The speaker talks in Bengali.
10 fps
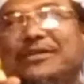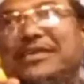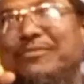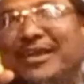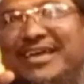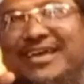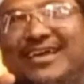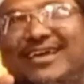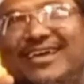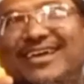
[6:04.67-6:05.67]
এবার কি বলে
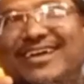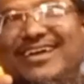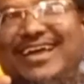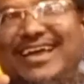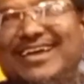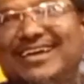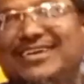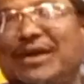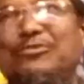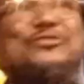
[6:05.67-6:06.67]
হ্যাঁ
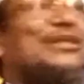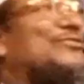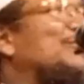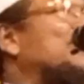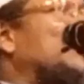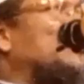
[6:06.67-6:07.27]
কেউরই আত্মীয়